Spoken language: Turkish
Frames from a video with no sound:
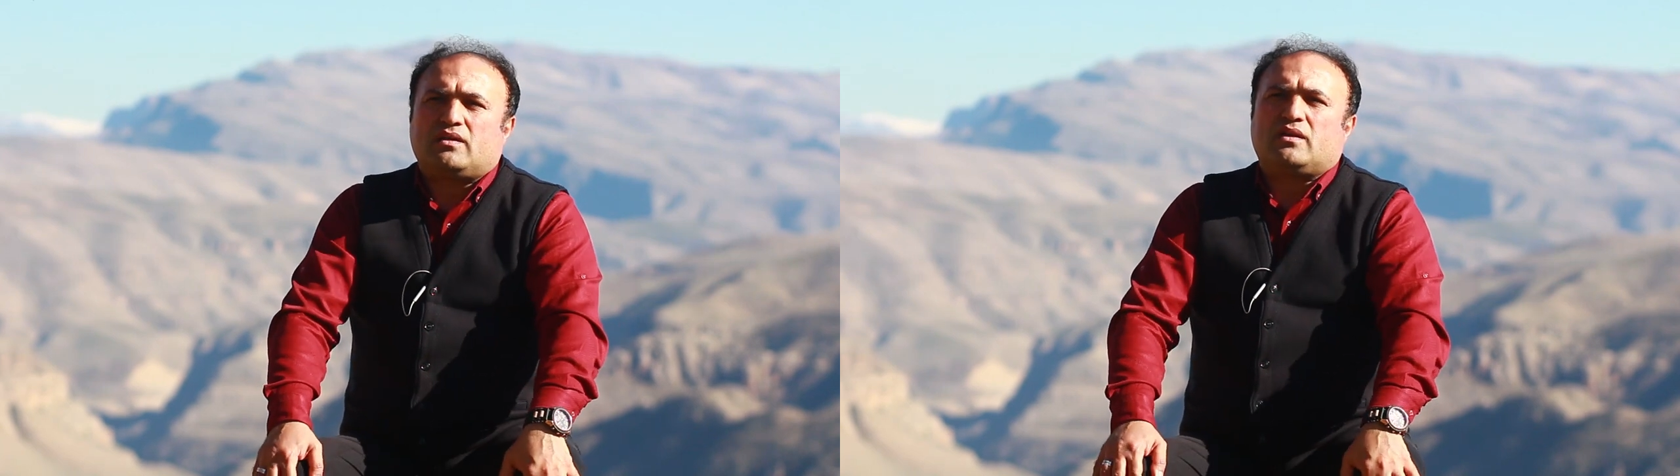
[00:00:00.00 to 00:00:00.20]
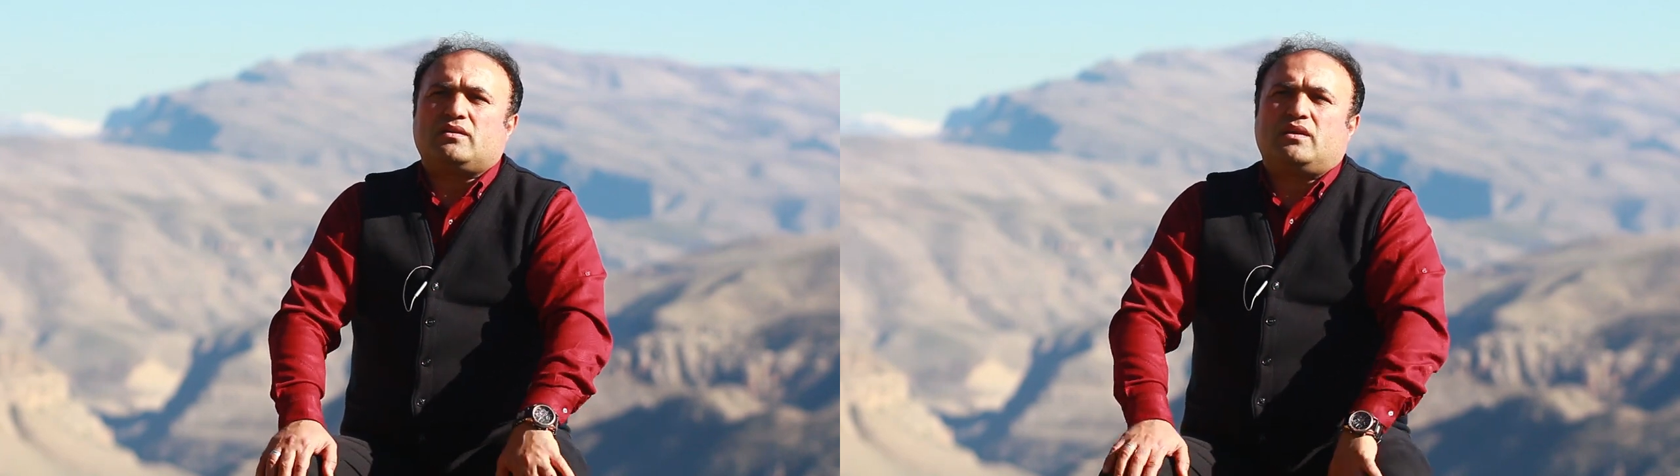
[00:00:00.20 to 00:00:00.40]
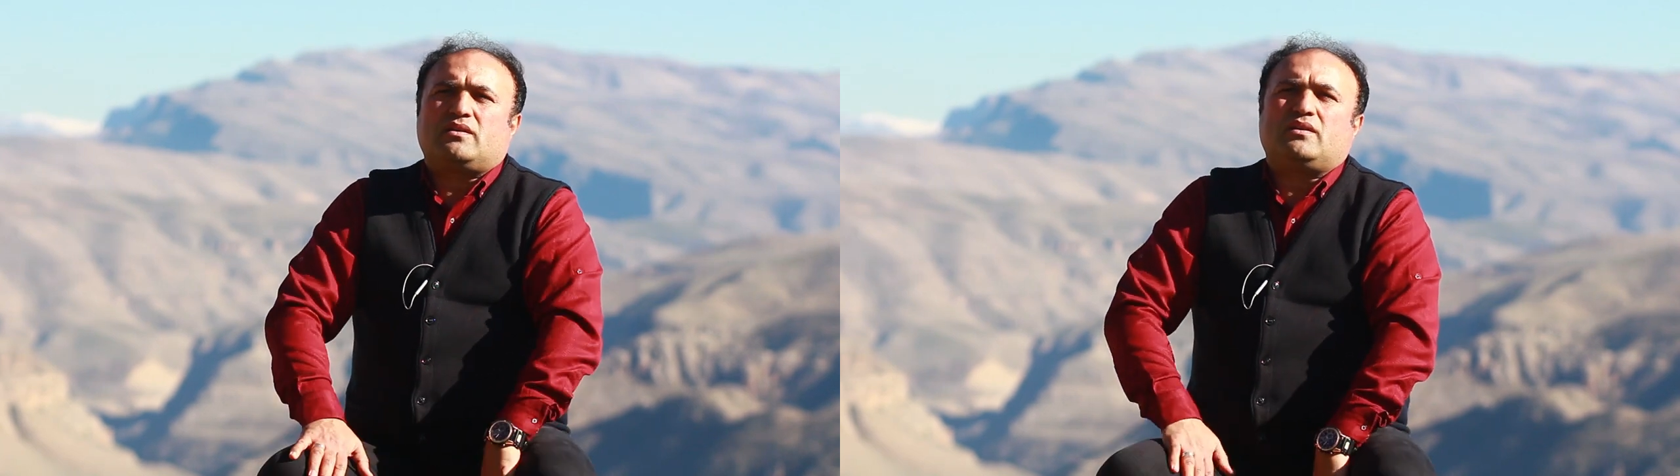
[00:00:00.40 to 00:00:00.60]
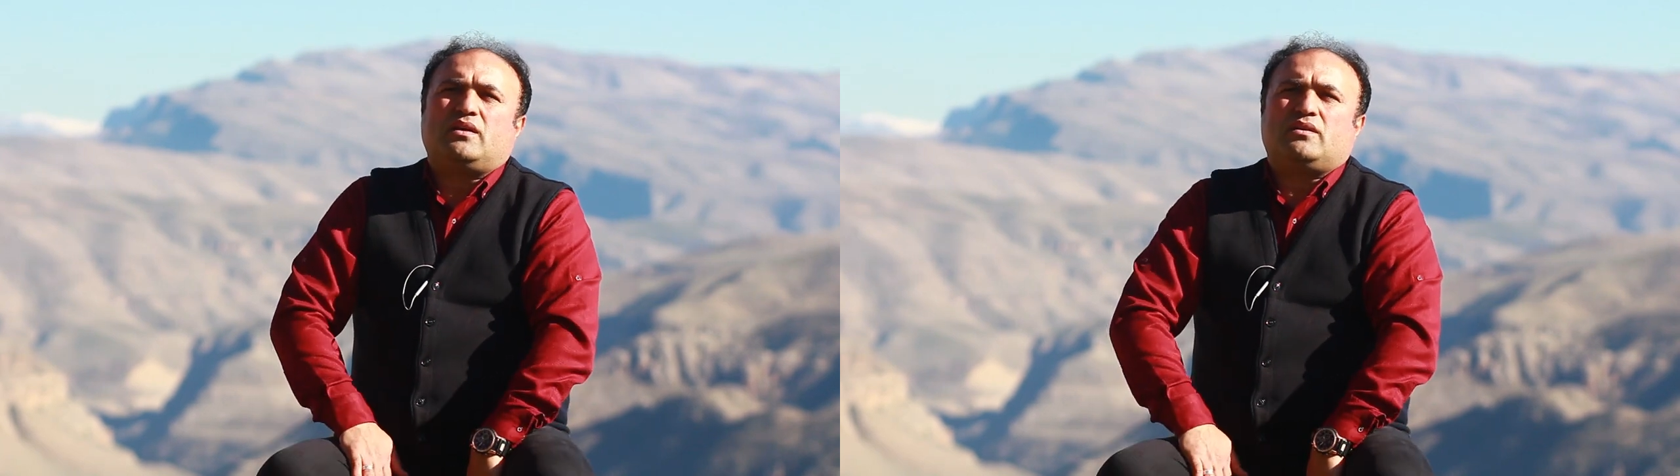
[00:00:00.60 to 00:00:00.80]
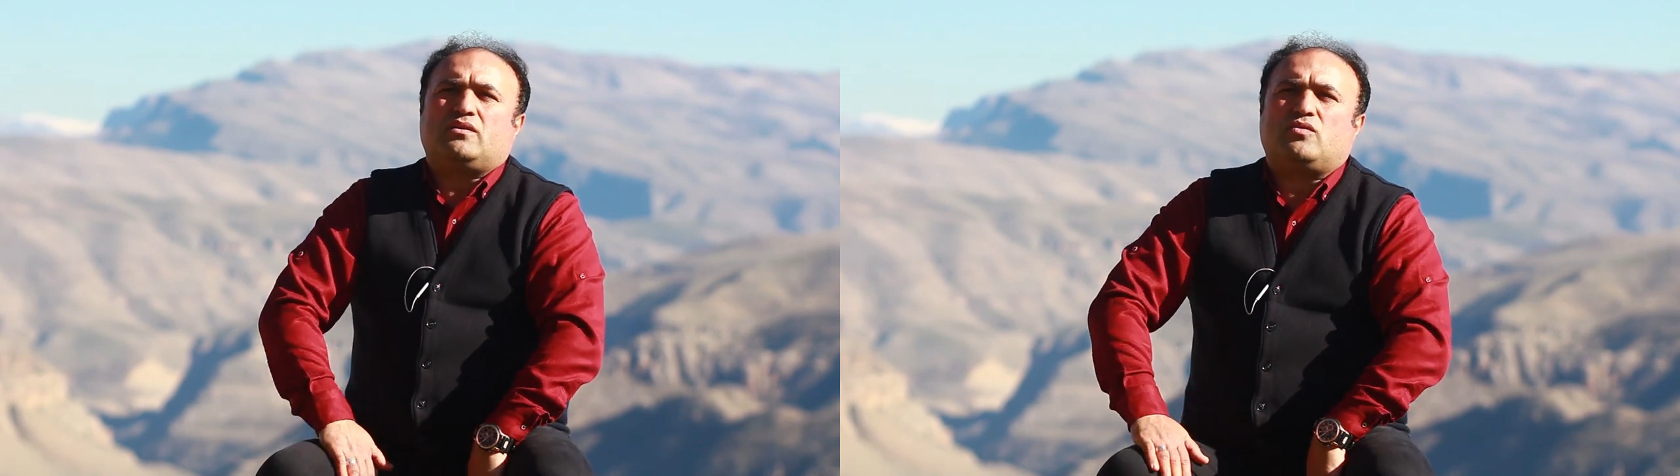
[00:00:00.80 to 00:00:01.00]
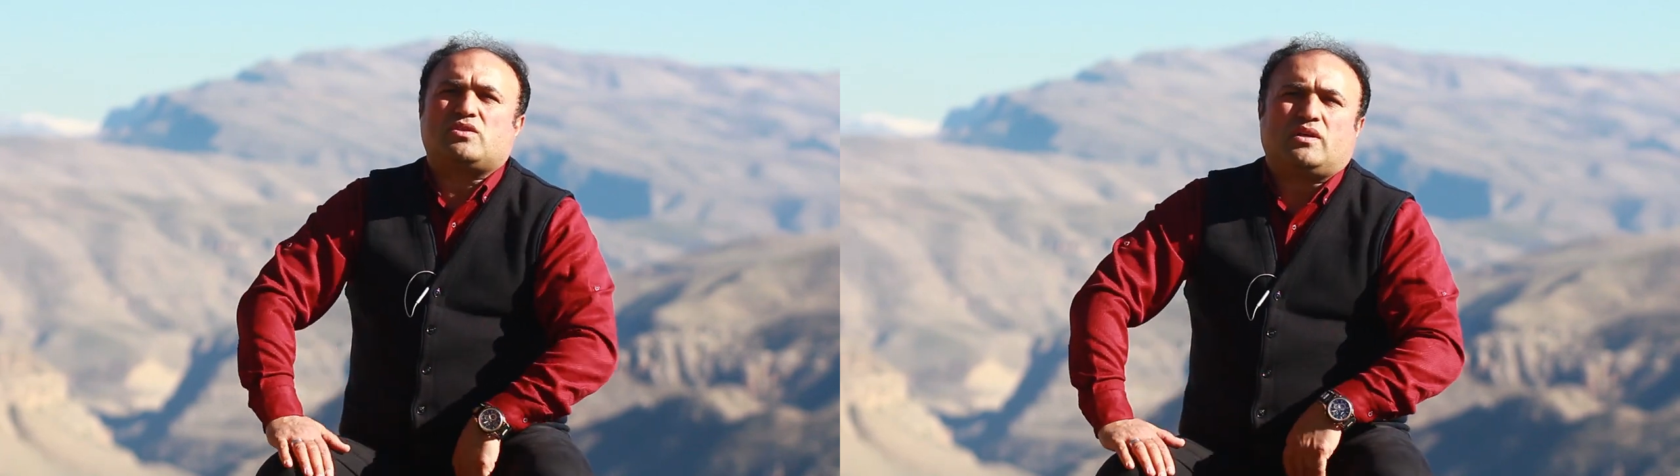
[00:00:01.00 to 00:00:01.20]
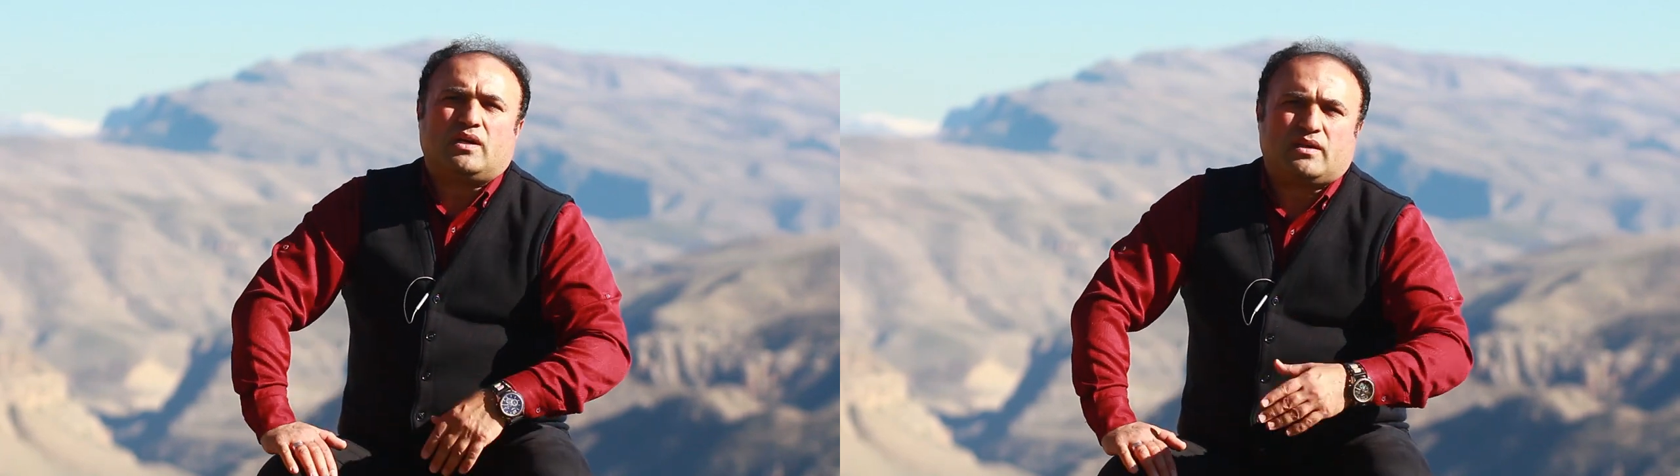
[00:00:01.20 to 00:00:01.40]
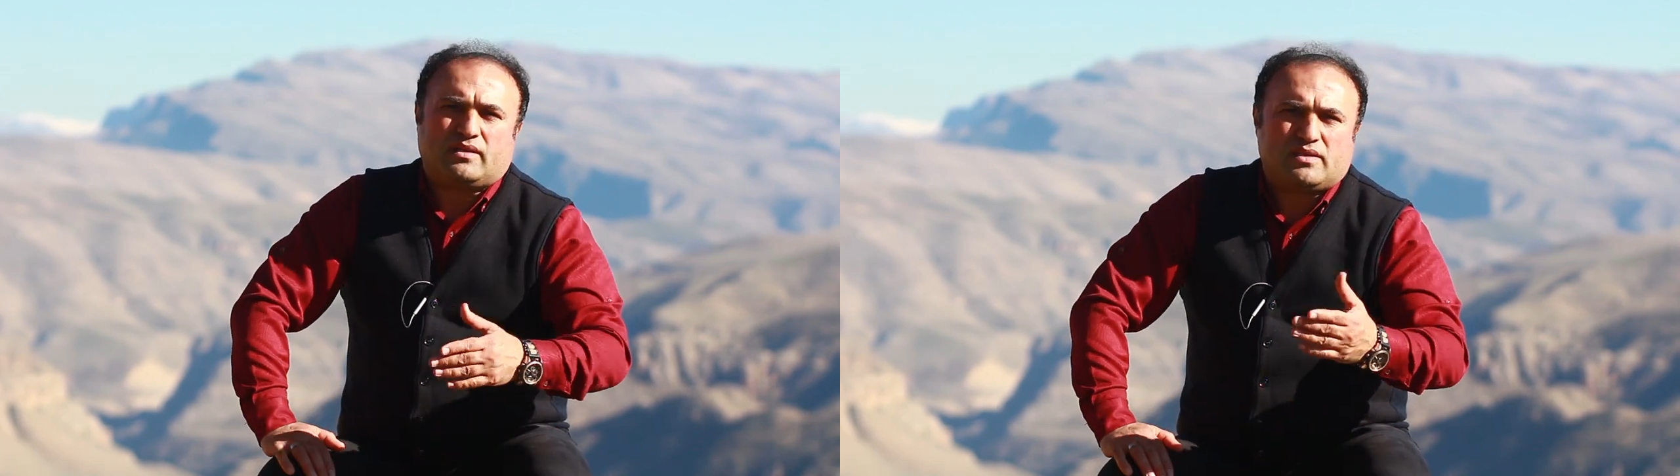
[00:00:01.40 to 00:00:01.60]
Kadir Akınay o zaman
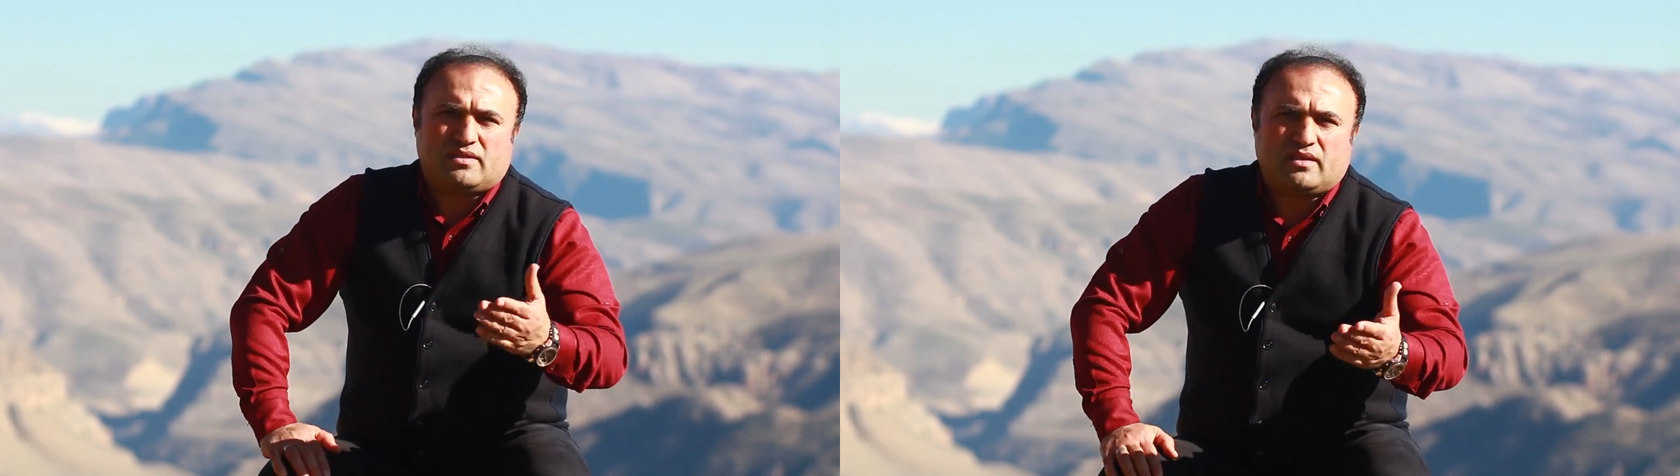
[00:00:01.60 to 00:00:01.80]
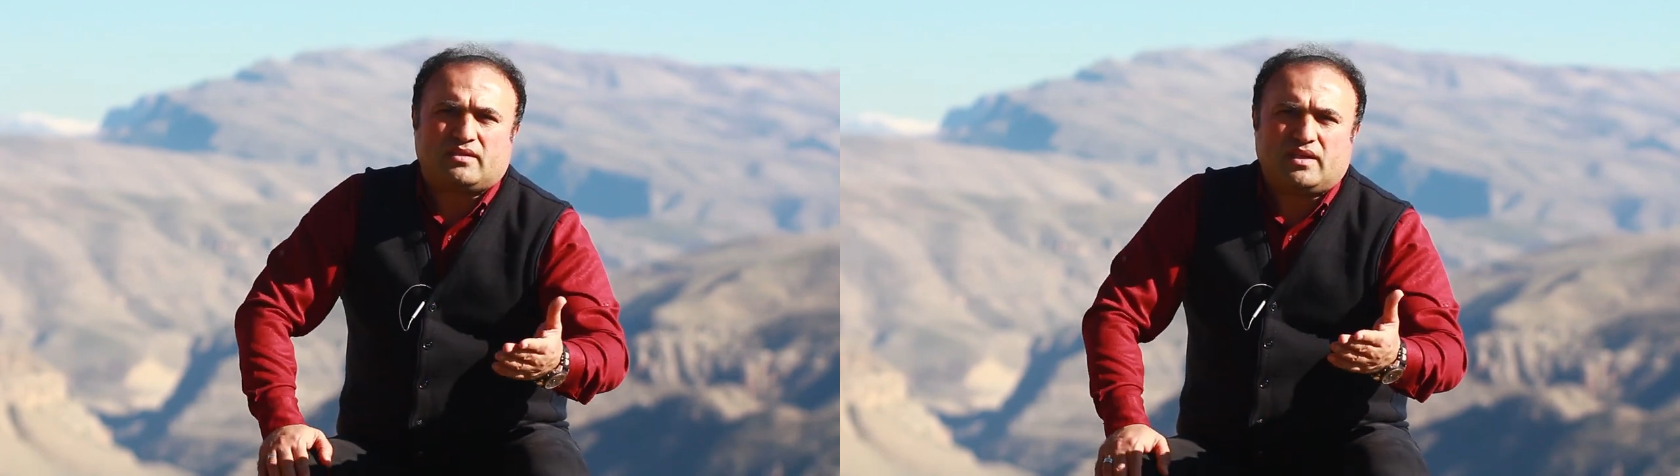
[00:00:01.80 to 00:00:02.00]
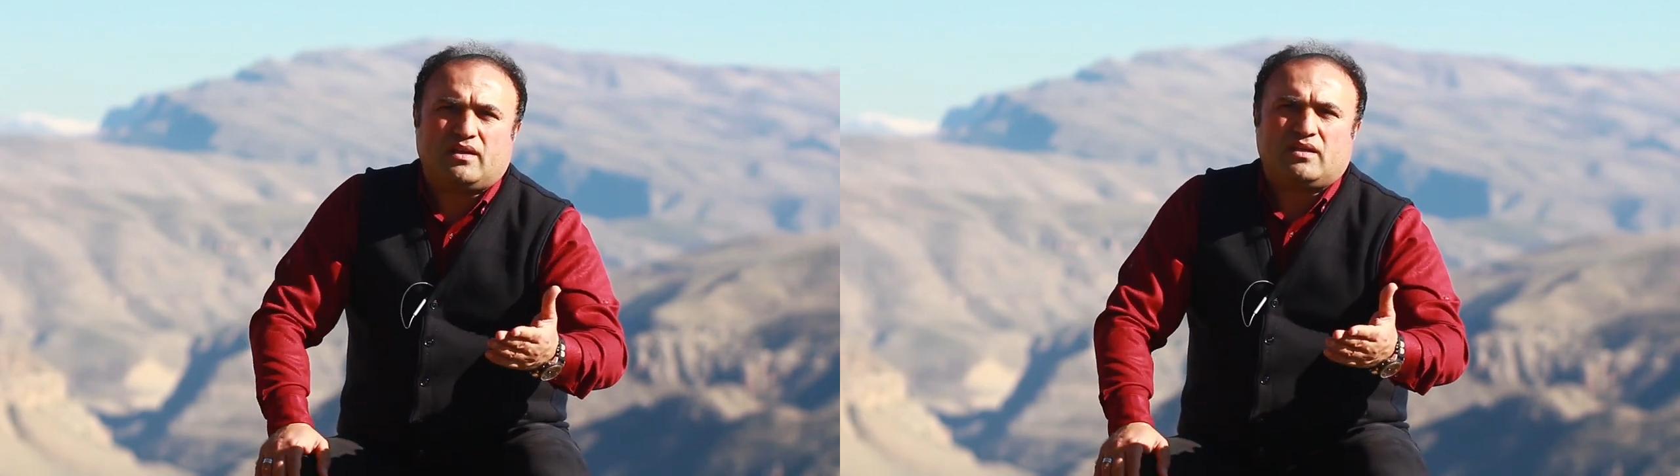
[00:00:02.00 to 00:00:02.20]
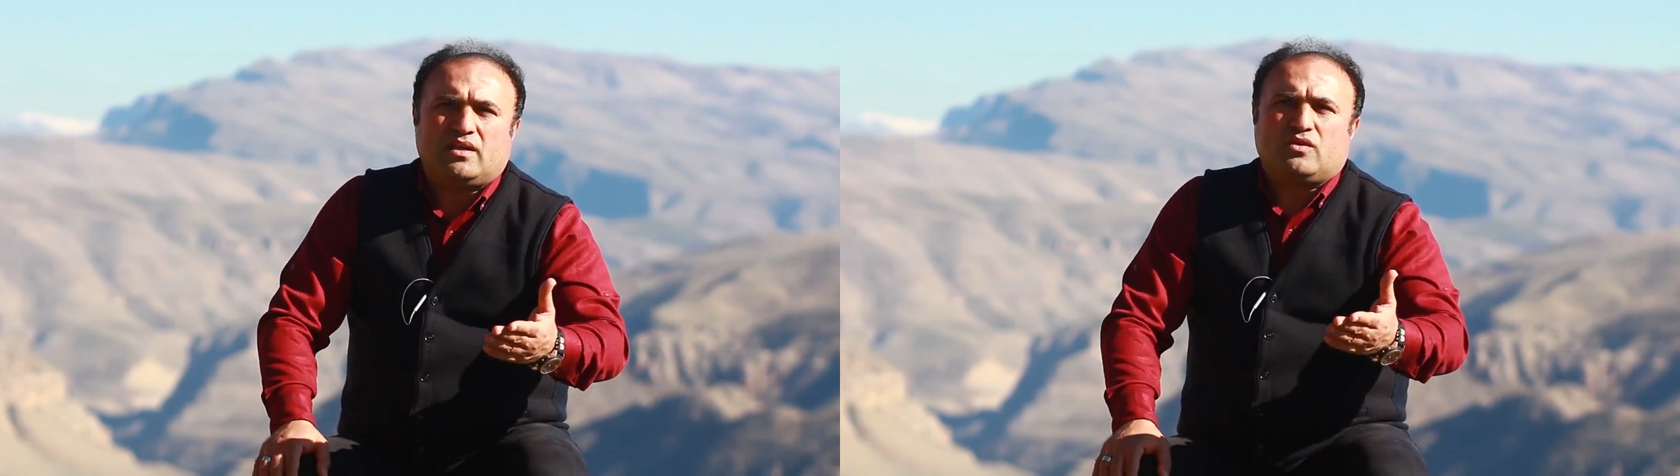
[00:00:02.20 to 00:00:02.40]
hakikaten Siirt'te